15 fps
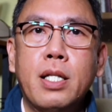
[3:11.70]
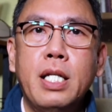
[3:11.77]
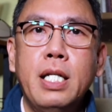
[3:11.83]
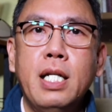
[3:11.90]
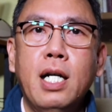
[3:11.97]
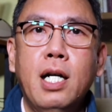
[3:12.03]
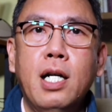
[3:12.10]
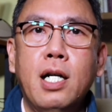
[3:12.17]

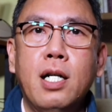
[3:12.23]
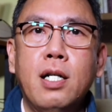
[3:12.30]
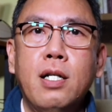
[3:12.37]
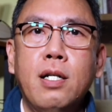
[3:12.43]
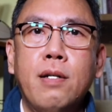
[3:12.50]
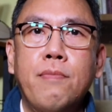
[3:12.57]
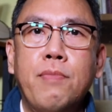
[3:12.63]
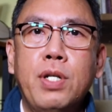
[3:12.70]
第二，
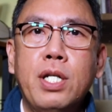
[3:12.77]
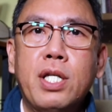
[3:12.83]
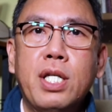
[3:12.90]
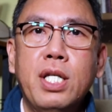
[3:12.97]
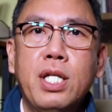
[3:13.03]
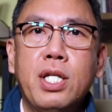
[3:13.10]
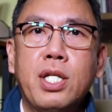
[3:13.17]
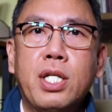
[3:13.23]
彼
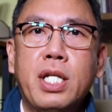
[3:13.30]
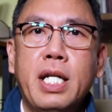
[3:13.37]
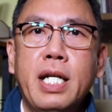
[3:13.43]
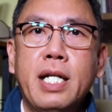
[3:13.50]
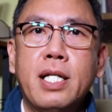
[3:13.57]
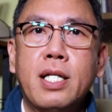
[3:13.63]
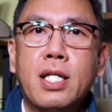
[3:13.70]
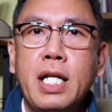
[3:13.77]
此
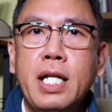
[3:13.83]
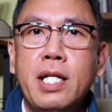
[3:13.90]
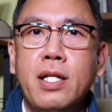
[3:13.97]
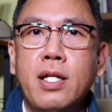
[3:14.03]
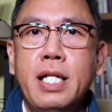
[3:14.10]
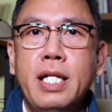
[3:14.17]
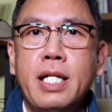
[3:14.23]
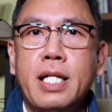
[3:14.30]
签订
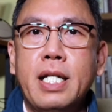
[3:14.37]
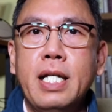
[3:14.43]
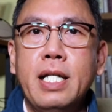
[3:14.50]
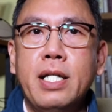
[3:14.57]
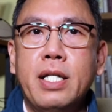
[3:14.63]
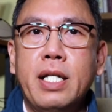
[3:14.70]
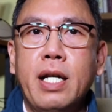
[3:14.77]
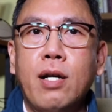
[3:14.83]
意
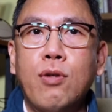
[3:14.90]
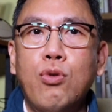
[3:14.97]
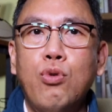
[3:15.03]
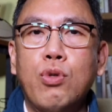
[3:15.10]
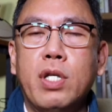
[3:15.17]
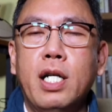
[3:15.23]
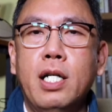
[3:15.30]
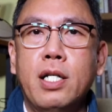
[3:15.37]
定监
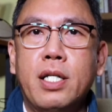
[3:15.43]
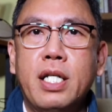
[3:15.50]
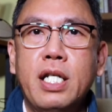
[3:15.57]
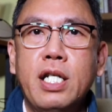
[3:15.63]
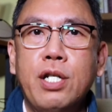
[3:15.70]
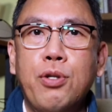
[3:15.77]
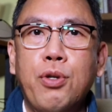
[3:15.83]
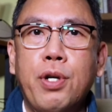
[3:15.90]
护的
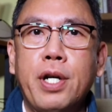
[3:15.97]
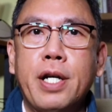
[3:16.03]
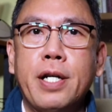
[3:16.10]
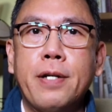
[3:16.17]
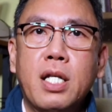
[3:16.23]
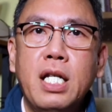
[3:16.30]
契约。